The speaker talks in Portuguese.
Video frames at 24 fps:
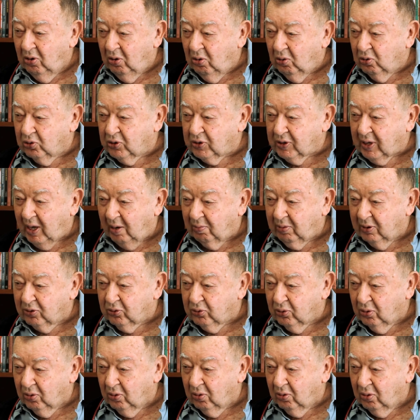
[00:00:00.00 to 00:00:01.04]
o
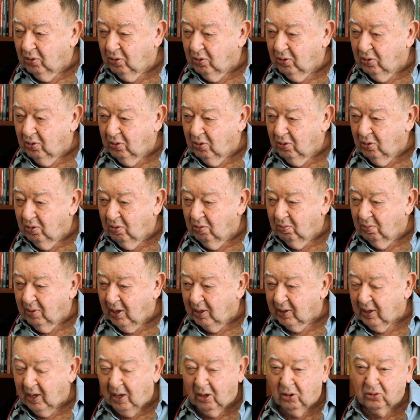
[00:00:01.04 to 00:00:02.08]
Sábato
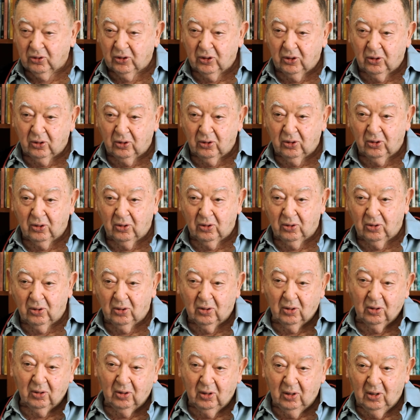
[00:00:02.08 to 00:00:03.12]
Magaldi e
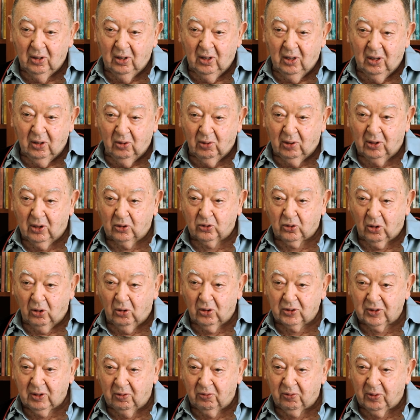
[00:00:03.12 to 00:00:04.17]
o, e o Anatol
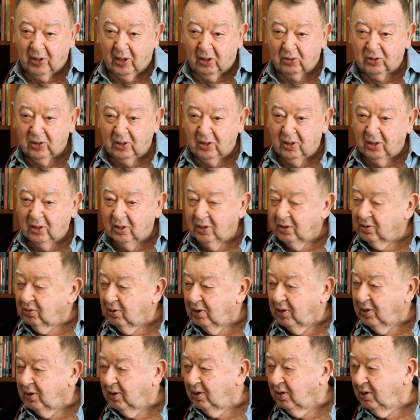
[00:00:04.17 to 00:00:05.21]
Rosenfeld,
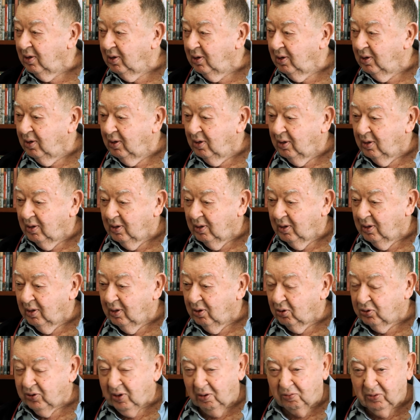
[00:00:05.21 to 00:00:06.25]
né? Eh,
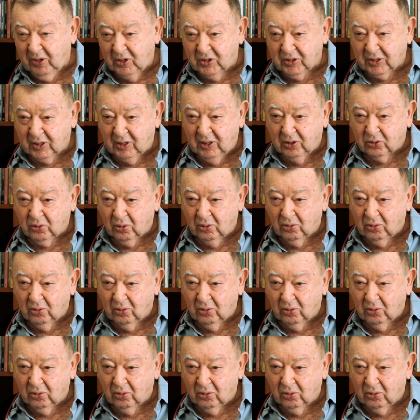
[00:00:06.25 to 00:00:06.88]
eu te havia escrito